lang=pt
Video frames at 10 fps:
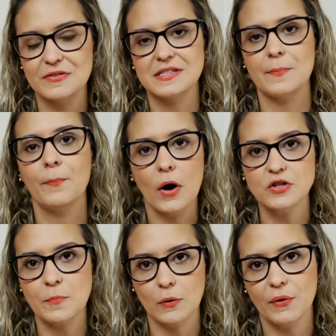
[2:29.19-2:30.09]
Você
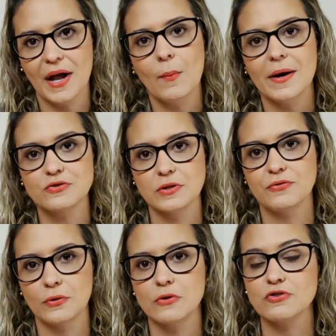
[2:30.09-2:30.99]
pode procurar uma ajuda
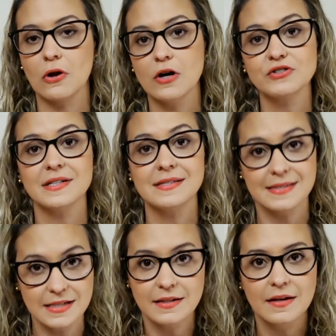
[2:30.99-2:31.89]
fonoaudiológica,
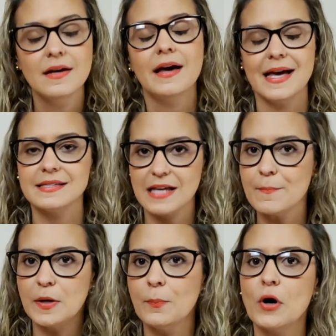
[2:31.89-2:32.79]
sim. É
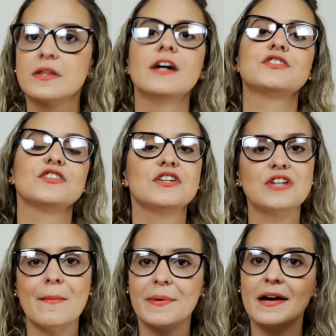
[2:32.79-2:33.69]
sempre importante, a gente
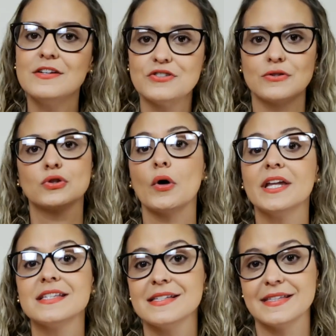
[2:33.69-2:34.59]
abrange
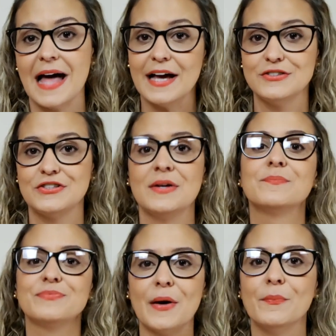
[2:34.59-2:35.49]
todas as idades,
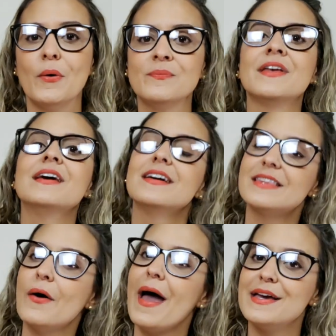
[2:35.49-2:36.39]
tá bom?
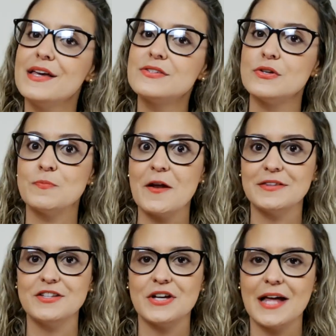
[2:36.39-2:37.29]
Então é isso, espero
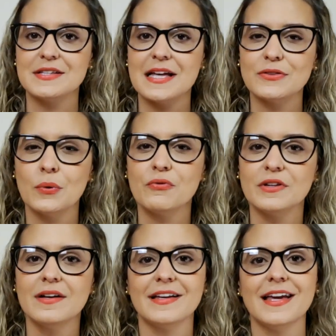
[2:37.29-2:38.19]
ter tirado essa
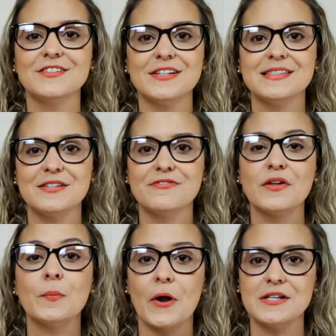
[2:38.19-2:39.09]
dúvida e a gente se vê
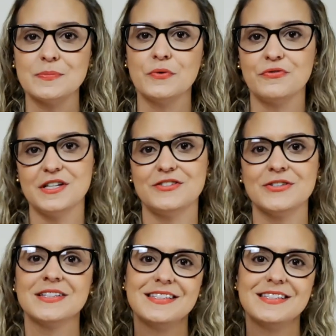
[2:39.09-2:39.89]
no próximo vídeo.